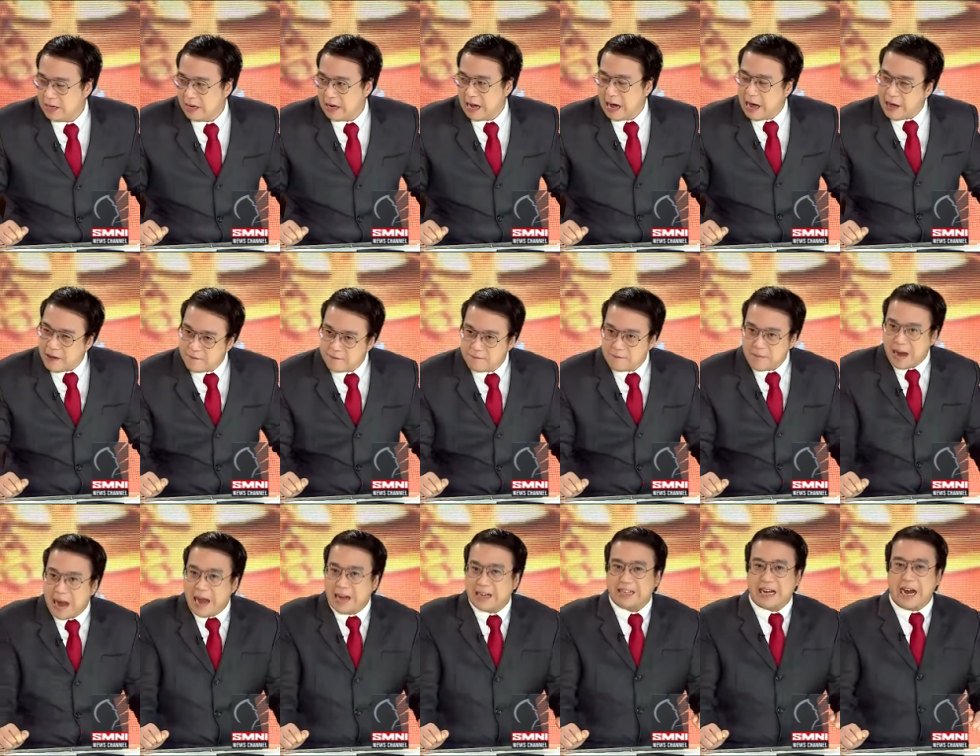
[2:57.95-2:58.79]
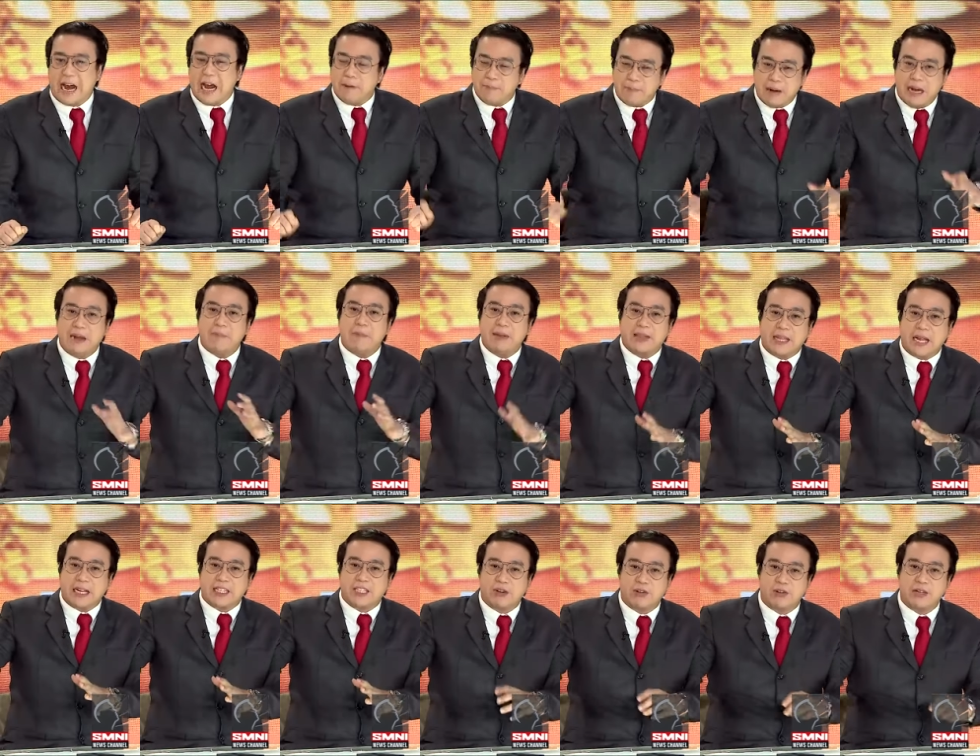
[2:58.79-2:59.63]
In fact, kahit may
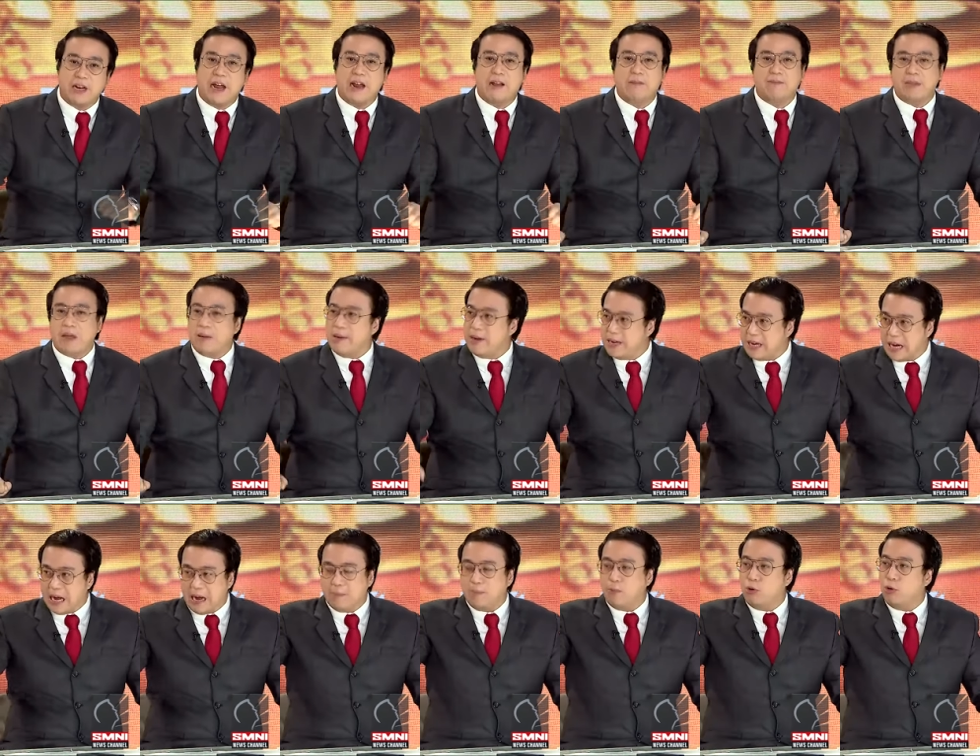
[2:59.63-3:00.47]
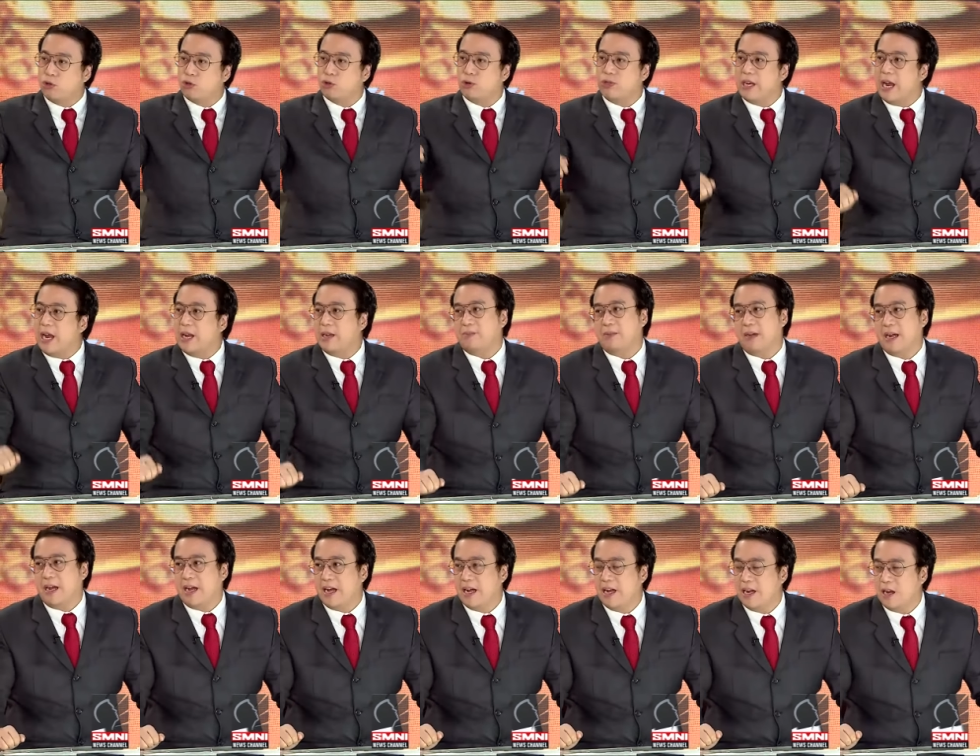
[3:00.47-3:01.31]
limitasyon nga, dami nang abuso diyan,
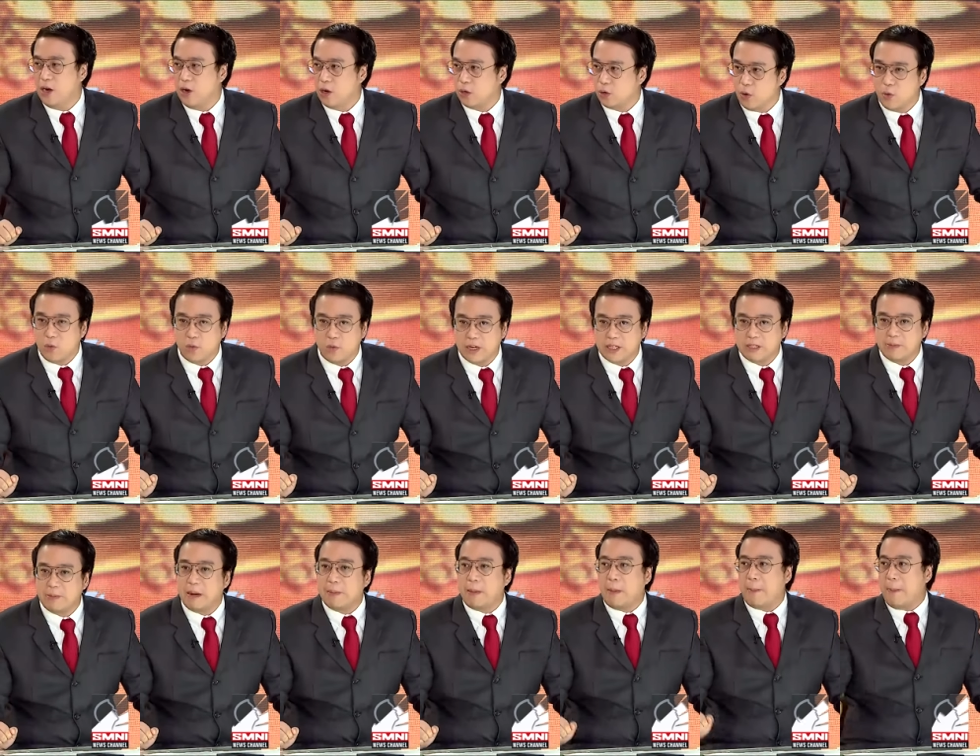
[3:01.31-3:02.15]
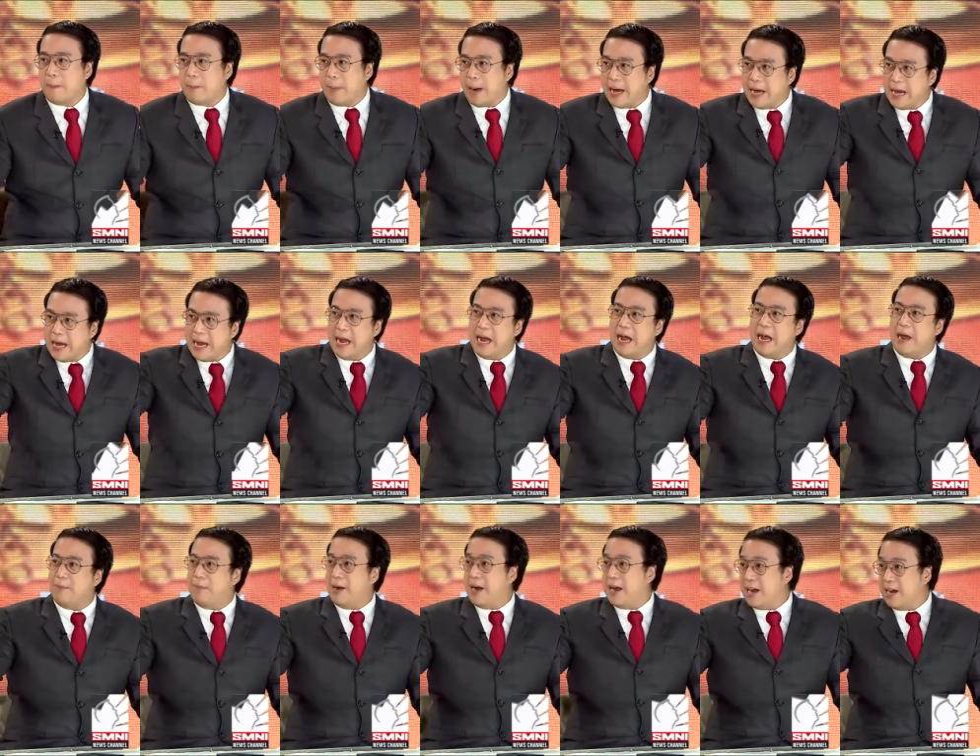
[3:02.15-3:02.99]
Mga congressman,
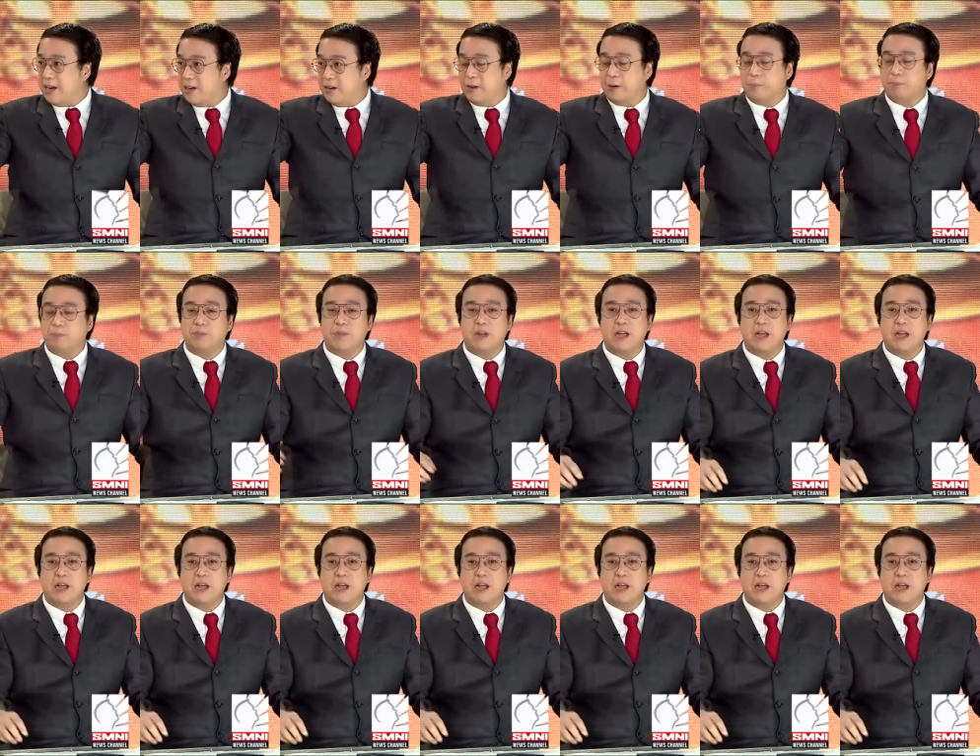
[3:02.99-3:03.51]
mapapahiya, mga ganun.